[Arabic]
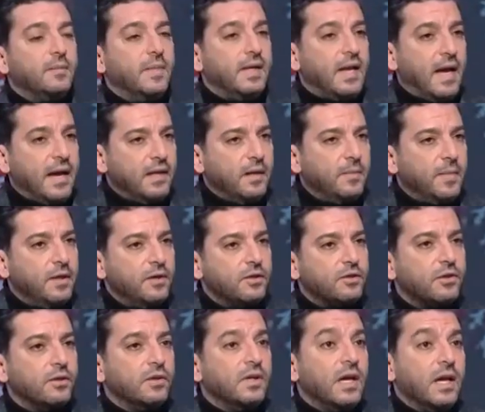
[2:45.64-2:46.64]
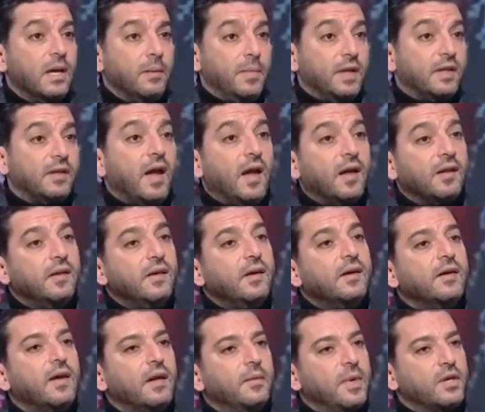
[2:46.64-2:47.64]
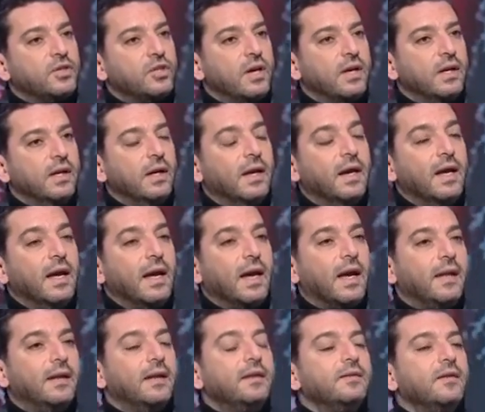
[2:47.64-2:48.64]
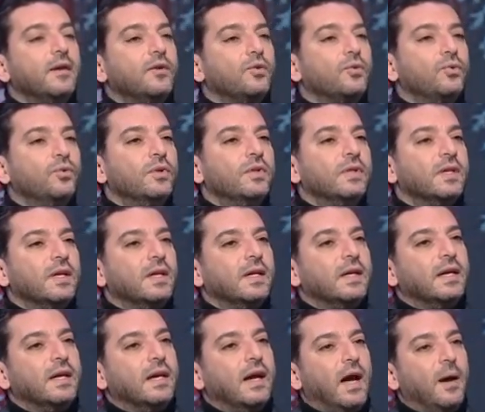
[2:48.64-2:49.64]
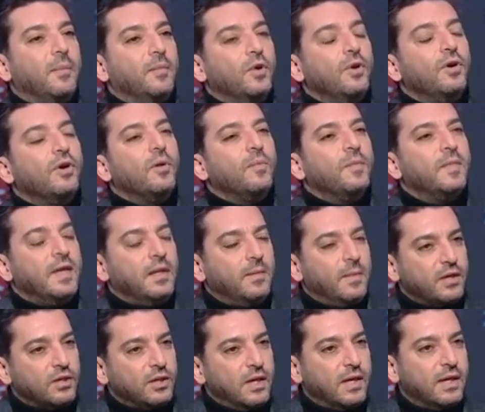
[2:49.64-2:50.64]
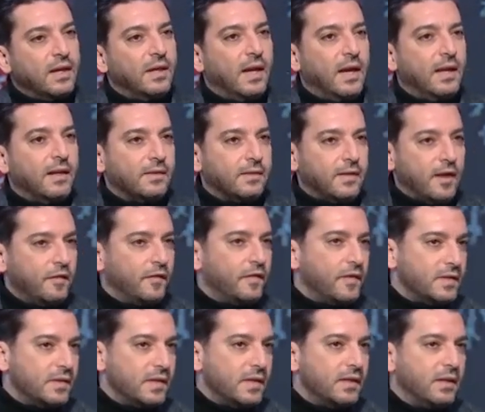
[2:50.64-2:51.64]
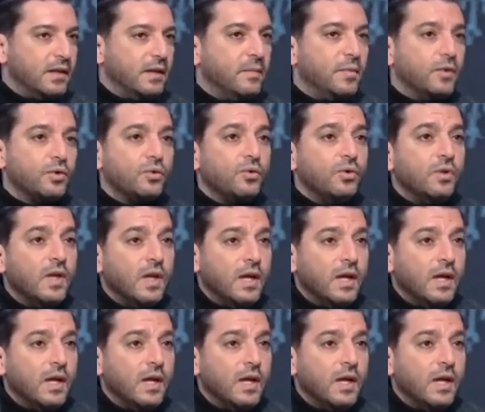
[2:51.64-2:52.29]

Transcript: بالانيميشن بالتحضير للمشاريع خلتنا نكون آه، آه، عم نهرب من المشاكل التنفيذيه اللي بتكون